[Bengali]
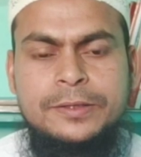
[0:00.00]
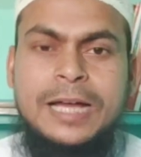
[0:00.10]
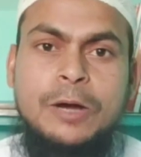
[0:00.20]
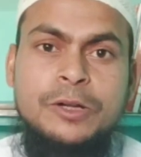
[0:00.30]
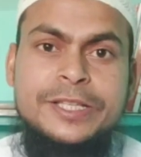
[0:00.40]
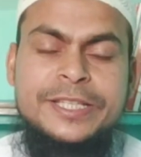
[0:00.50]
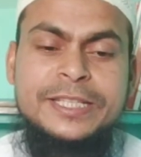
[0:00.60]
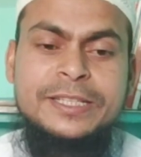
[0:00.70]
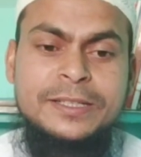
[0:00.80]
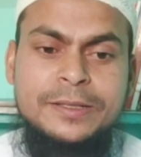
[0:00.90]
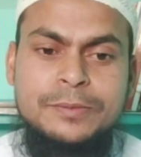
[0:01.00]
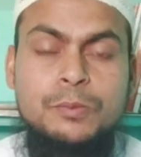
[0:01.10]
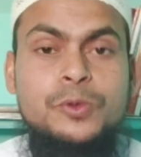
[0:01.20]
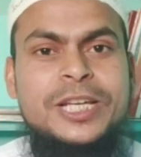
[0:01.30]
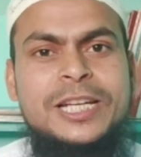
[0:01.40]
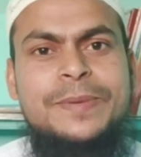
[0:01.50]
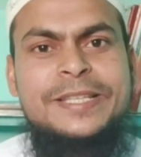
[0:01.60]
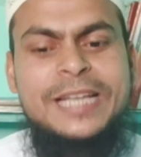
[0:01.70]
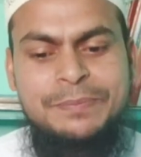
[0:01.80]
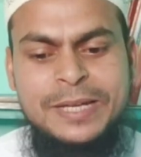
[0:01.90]
তাহলে জিন বুঝে নেবে
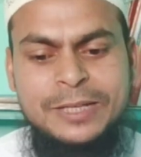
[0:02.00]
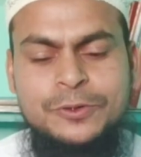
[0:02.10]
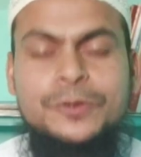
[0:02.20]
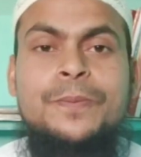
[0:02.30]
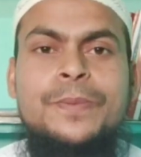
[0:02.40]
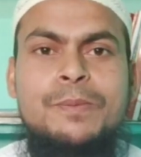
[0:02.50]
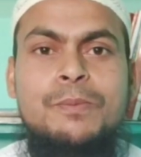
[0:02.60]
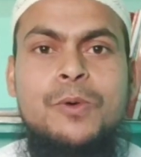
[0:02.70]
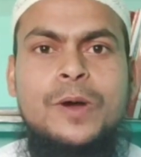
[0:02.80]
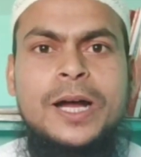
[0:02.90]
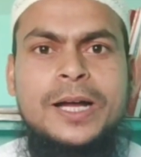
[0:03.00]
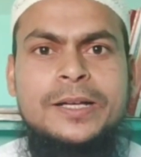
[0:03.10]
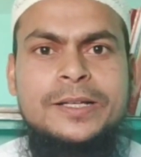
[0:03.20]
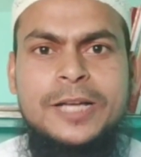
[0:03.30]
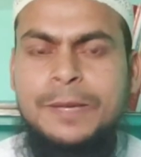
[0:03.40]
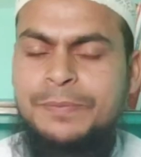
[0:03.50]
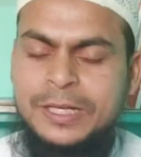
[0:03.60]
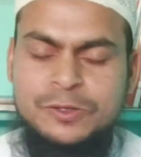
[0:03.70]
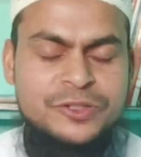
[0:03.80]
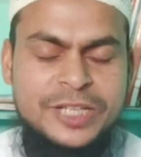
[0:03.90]
যে আপনি একজন বোকা আপনি
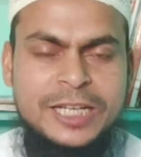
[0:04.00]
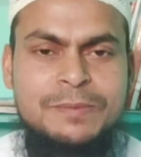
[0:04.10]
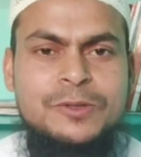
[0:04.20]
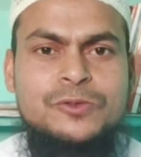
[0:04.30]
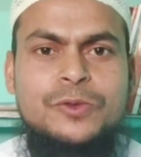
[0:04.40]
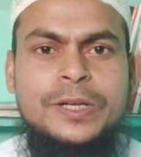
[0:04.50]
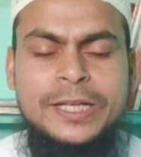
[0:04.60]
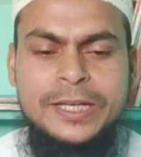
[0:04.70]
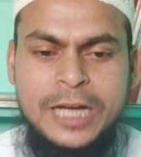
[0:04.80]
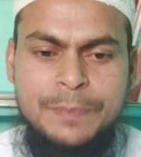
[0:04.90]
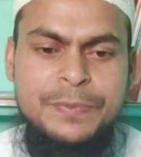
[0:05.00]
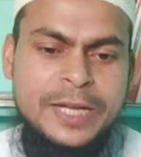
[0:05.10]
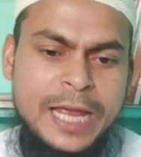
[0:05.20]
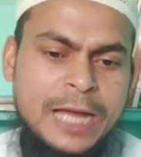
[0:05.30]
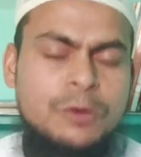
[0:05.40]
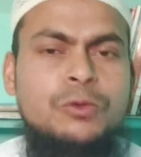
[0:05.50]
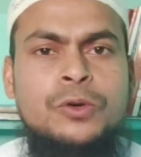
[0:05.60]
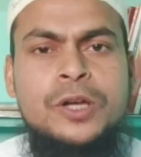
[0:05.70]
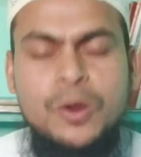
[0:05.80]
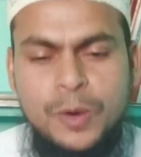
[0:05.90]
একজন চালাক মানুষ নয় আপনার
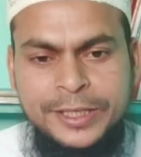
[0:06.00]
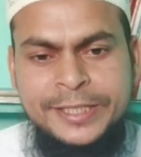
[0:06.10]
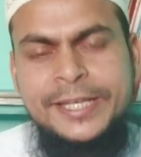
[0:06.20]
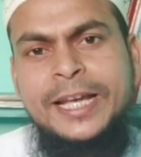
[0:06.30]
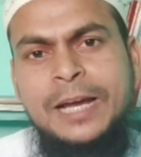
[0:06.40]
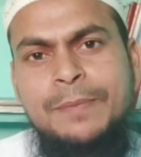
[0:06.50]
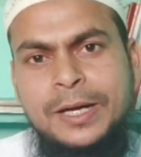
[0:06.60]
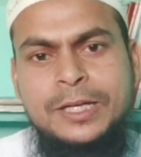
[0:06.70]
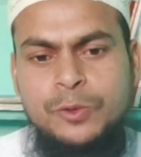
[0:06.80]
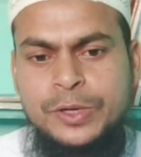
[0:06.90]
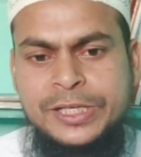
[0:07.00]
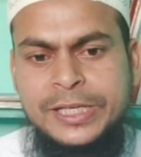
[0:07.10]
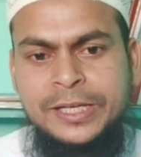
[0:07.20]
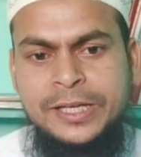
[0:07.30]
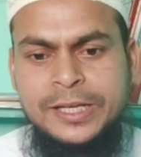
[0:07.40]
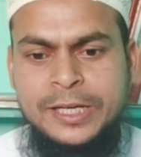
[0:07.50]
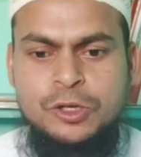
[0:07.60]
এখনও অনেক শিক্ষা বাকি রয়েছে এ